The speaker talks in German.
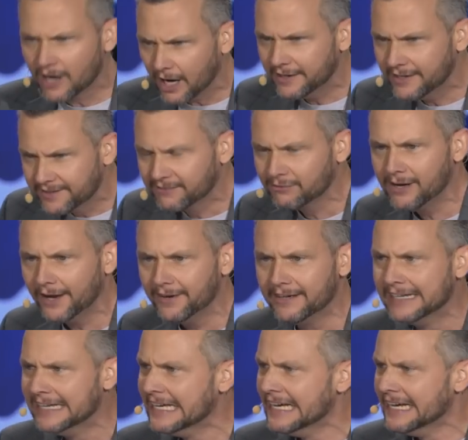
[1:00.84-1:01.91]
gerade
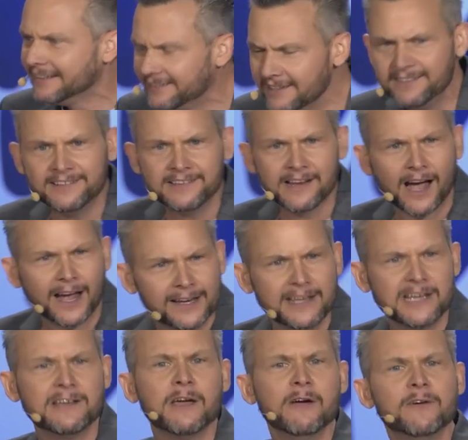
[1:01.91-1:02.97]
hierzulande sind sich
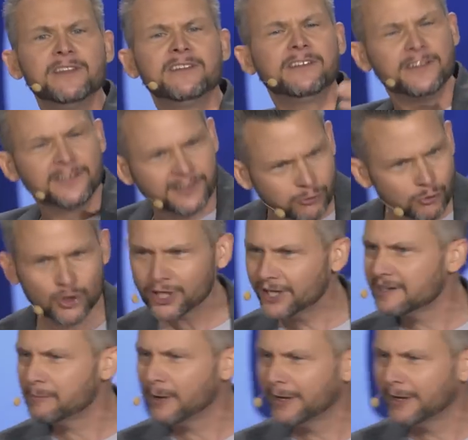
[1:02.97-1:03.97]
einig, wenn sie sich den Zustand des